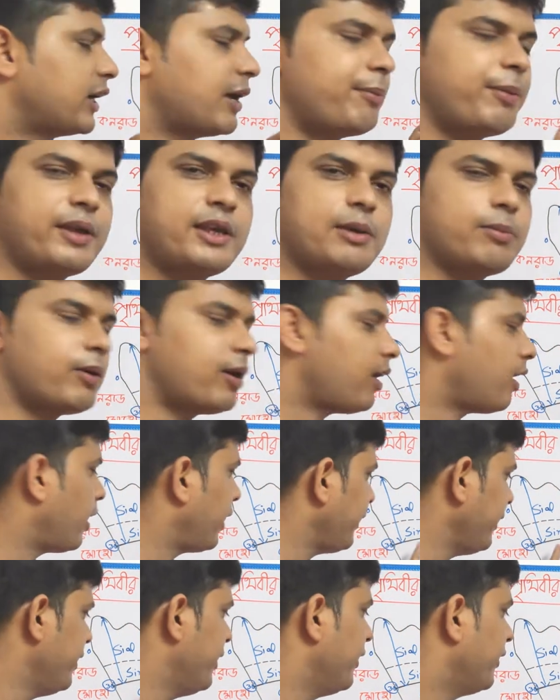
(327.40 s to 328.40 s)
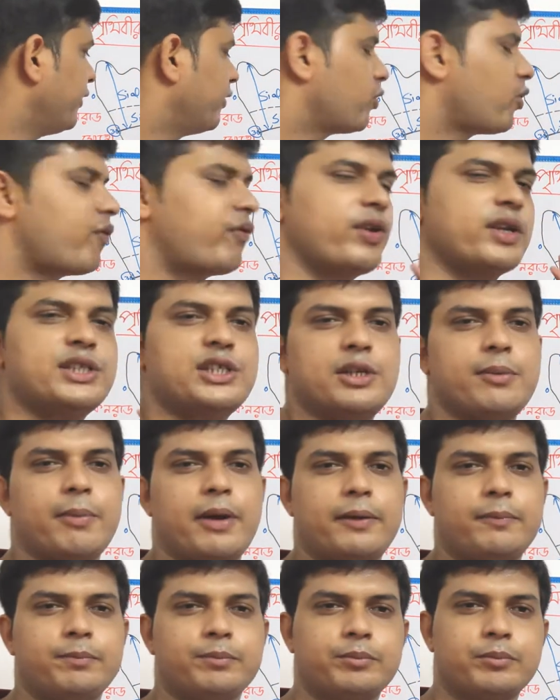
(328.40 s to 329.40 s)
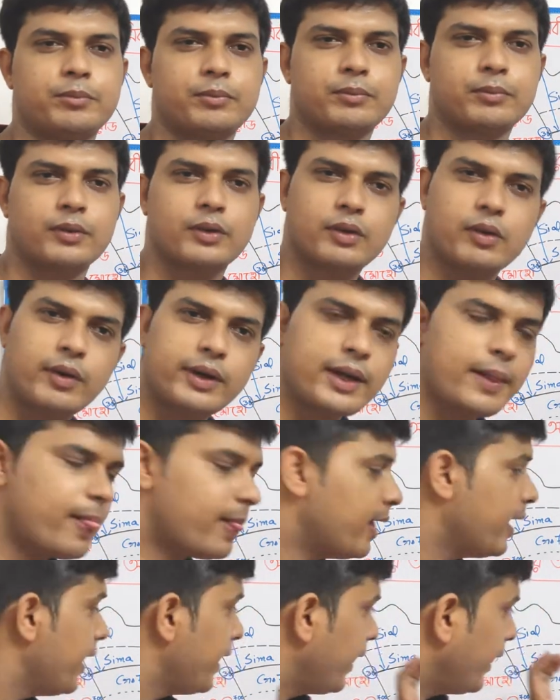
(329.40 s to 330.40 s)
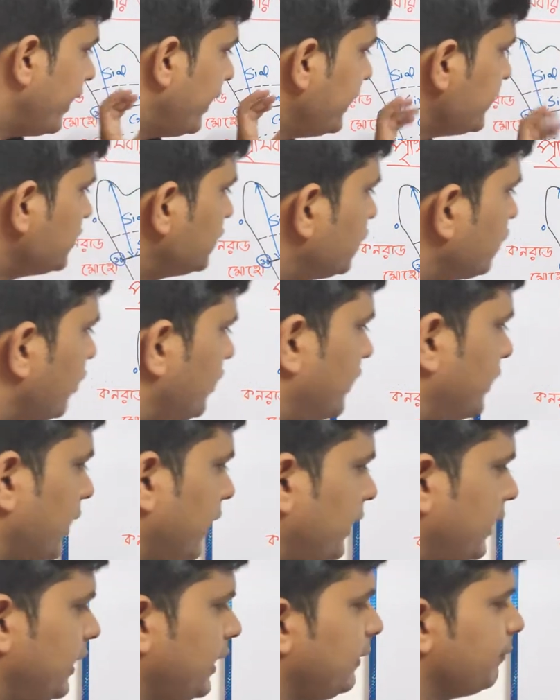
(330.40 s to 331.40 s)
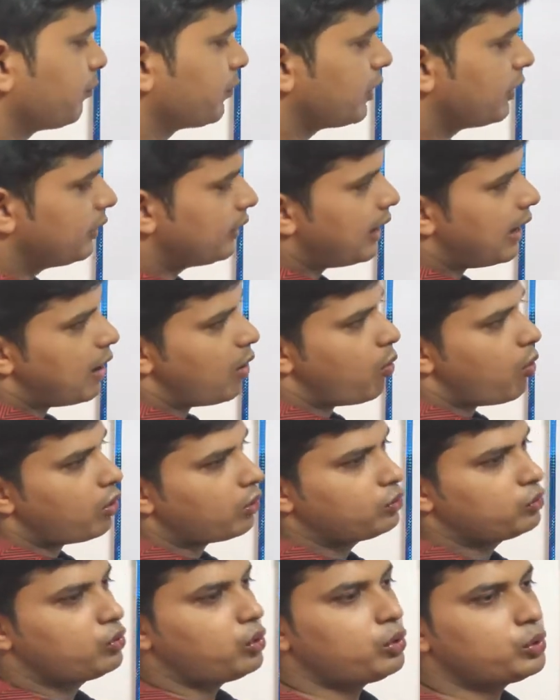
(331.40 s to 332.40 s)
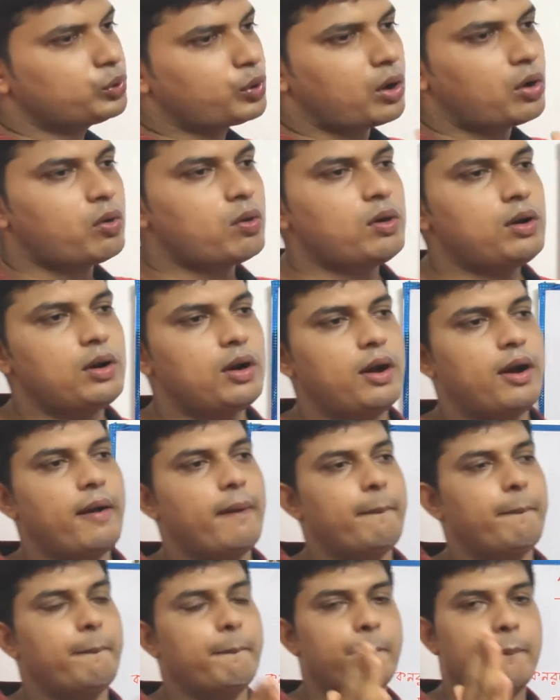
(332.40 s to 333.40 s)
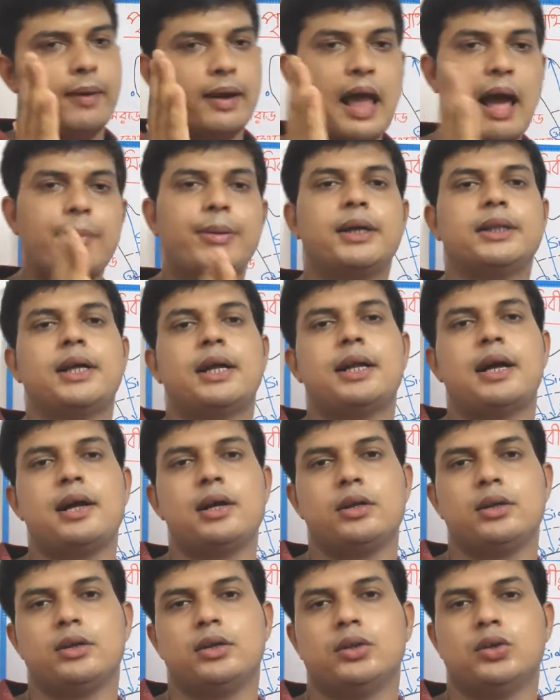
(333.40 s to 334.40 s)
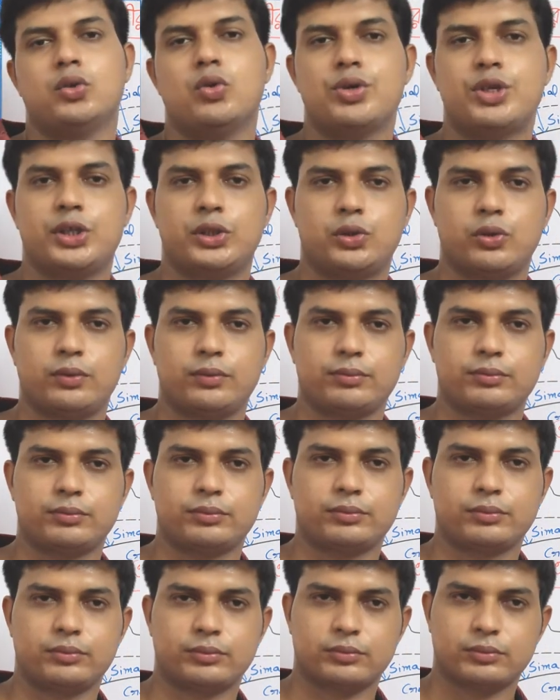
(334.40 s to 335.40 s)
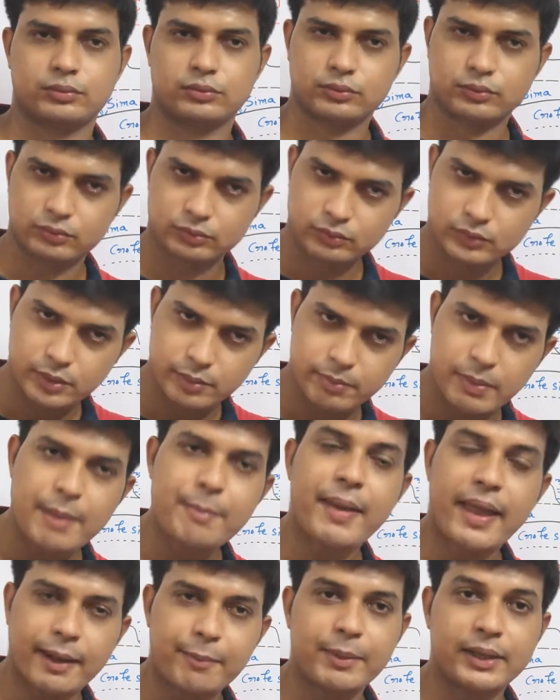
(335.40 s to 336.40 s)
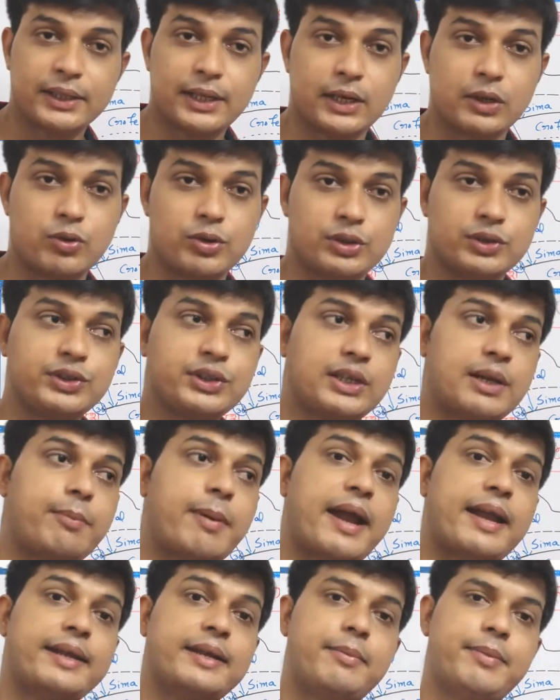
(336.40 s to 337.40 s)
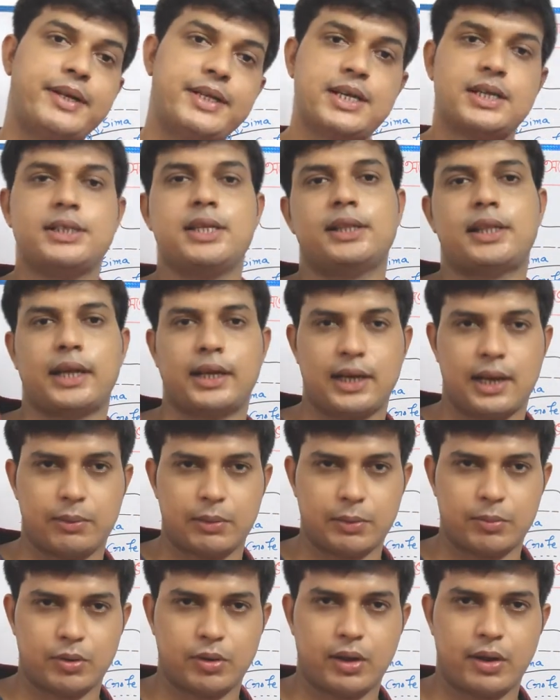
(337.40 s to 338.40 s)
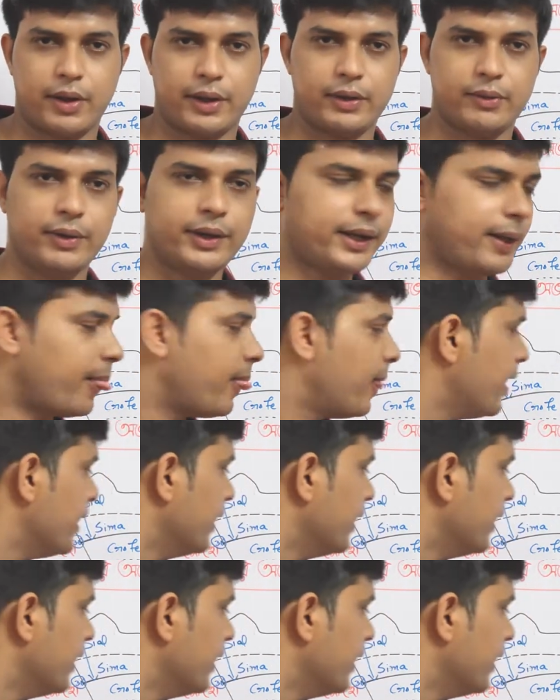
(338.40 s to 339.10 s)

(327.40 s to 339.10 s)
সংক্ষেপে কি বলা হয় ক্রোফেসিমা ওকে এই স্তরটা কি না অর্ধতরল লাভা দ্বারা গঠিত বা ম্যাগমা দ্বারা গঠিত যেটা বাইরে বেরিয়ে আসলে তাকে লাভা বলা হয় ওকে